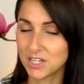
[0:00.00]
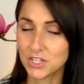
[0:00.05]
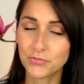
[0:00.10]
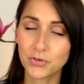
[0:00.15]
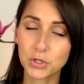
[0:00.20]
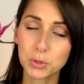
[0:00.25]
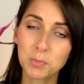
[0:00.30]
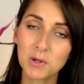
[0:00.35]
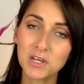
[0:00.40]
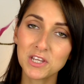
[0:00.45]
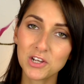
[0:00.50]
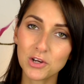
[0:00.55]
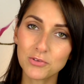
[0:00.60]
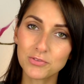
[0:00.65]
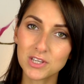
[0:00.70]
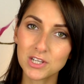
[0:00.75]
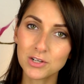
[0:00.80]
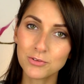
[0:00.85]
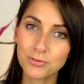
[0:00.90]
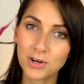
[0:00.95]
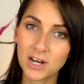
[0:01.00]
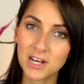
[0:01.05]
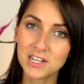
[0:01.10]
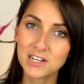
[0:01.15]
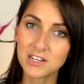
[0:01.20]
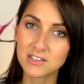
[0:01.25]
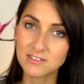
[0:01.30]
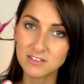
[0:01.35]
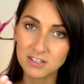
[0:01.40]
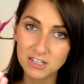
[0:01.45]
Es verspricht auf jeden Fall,
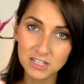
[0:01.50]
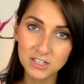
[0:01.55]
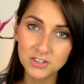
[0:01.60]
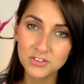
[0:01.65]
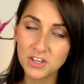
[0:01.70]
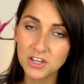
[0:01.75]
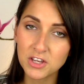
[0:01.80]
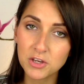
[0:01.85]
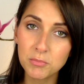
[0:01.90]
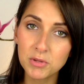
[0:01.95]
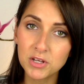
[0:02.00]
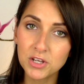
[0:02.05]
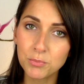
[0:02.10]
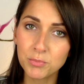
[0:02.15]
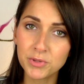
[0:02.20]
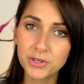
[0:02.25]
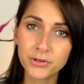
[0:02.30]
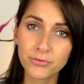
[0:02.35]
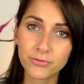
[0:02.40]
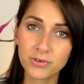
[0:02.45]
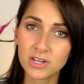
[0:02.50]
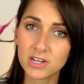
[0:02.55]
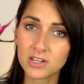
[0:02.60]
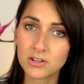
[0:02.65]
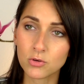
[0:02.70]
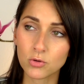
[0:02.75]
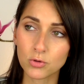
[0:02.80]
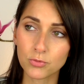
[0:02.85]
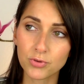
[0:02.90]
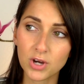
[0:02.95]
dass Tränensäcke minimiert
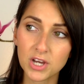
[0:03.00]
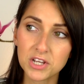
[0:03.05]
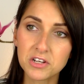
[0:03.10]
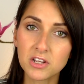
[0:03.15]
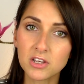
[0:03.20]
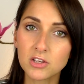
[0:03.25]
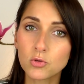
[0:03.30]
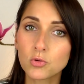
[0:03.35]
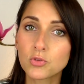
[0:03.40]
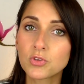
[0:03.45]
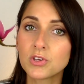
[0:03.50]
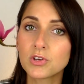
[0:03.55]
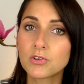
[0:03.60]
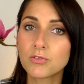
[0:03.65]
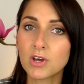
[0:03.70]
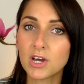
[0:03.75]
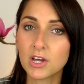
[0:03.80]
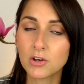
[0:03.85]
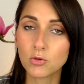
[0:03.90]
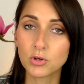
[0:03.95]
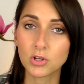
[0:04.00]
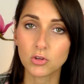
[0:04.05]
werden und Falten reduziert werden und